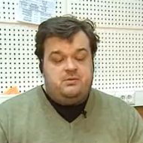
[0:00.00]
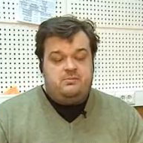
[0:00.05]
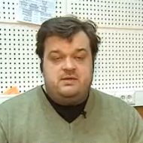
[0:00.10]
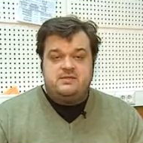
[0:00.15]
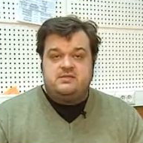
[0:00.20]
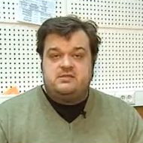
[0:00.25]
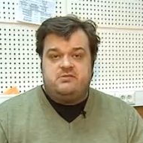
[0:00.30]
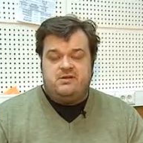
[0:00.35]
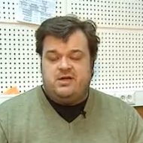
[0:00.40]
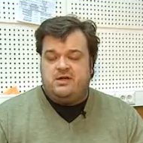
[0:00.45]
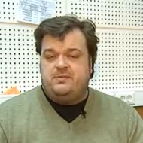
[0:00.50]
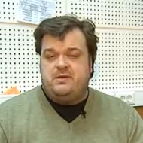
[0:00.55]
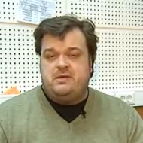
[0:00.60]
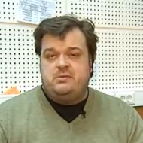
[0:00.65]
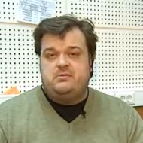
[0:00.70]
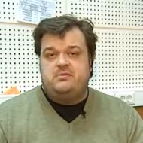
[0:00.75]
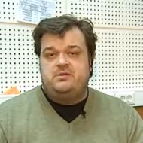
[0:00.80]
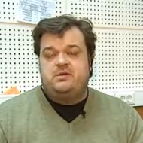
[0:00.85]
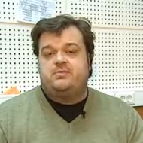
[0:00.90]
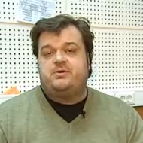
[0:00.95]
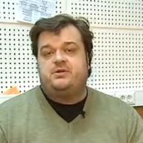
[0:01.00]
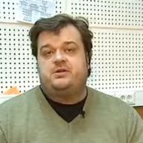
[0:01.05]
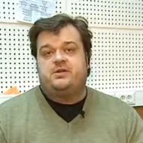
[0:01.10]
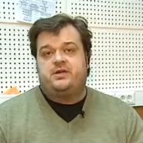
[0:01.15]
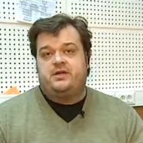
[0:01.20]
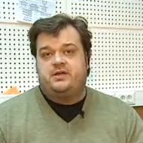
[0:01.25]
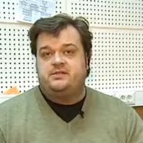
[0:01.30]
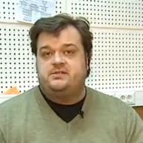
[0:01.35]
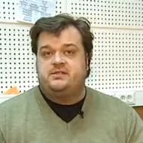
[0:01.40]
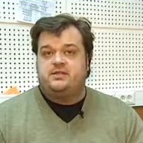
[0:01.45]
Москва как минимум не
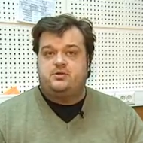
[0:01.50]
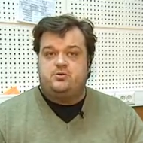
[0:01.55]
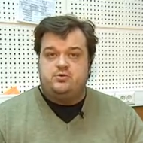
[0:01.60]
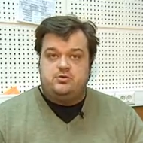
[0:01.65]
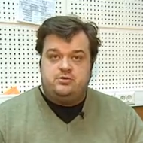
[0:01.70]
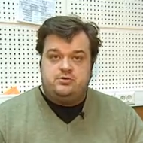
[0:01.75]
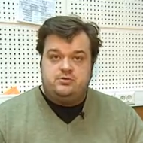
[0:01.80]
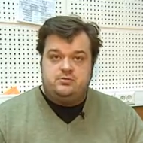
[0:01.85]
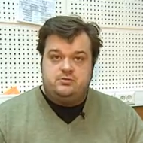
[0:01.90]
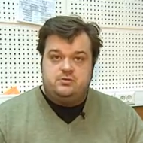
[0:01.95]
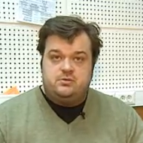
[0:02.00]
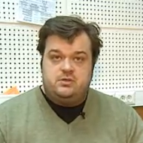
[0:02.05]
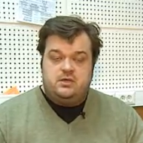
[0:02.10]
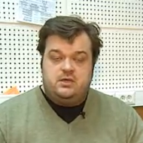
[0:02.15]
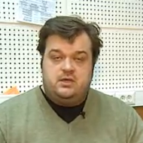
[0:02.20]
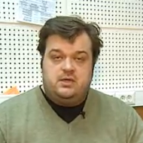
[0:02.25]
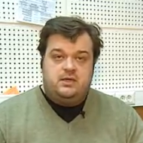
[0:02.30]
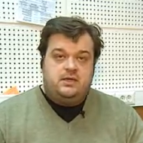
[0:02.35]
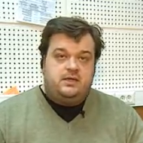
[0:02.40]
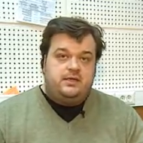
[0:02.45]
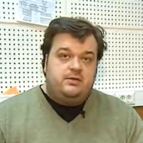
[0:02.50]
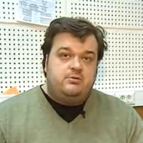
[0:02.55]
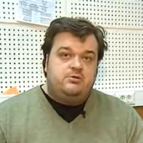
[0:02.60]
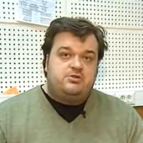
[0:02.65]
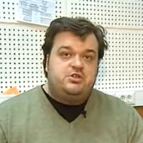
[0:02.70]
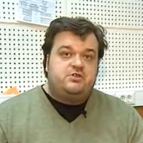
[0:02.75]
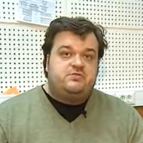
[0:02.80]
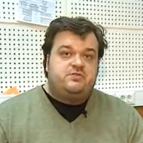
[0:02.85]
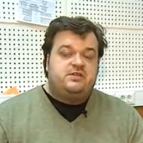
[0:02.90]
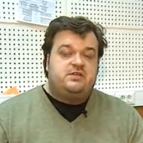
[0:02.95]
проиграет Сатурну, и
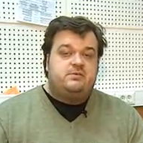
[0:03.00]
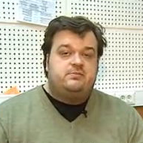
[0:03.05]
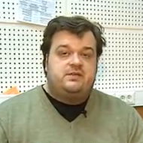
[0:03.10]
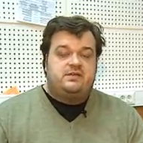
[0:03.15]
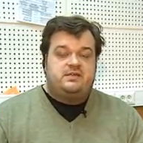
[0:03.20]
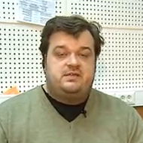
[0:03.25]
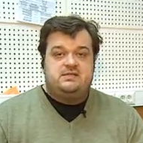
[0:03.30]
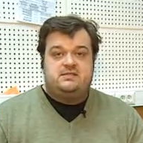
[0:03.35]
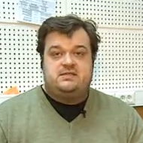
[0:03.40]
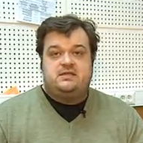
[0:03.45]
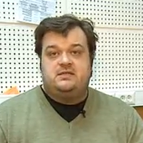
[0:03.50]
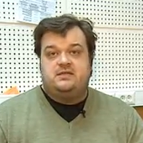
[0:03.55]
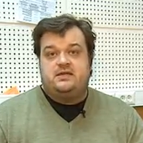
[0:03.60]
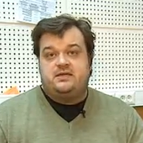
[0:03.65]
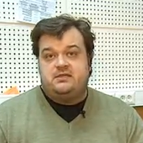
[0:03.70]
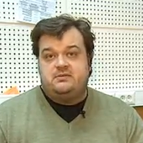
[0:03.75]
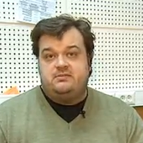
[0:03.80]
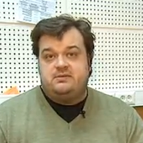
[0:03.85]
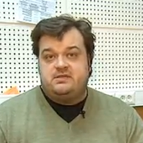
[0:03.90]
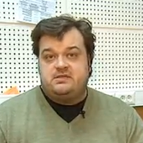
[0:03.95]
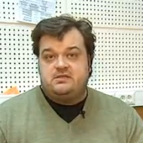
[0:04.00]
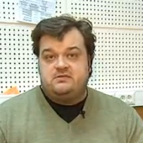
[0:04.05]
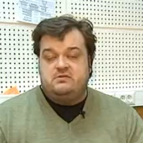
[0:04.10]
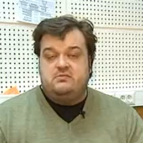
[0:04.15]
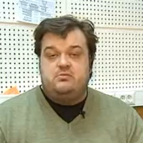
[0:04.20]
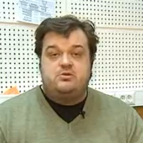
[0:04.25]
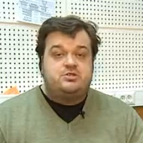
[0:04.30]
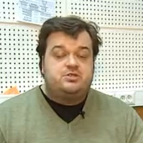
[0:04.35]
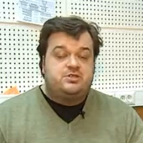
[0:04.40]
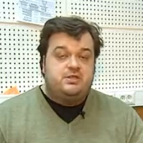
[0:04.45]
учитывая неплохие стандарты
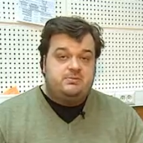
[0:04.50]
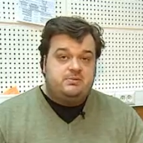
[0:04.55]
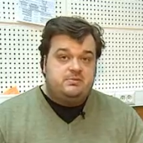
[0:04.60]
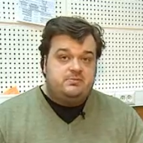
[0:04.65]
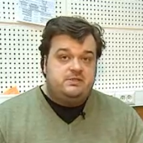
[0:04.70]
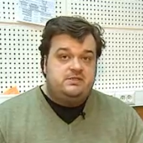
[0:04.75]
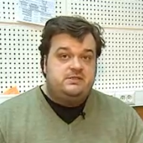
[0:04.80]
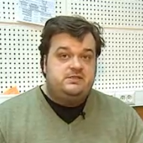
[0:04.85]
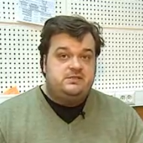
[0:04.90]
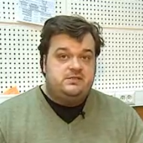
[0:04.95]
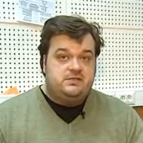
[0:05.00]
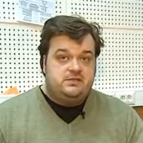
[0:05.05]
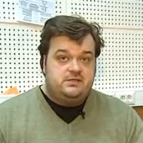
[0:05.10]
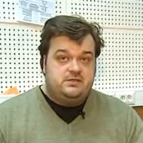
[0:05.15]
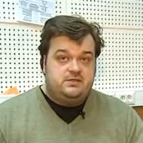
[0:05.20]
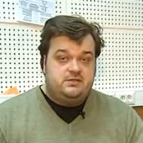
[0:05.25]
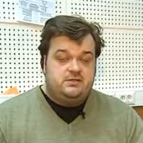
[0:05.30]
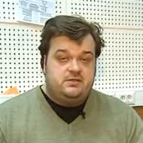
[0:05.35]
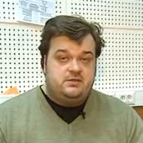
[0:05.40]
Москвы, может и победить.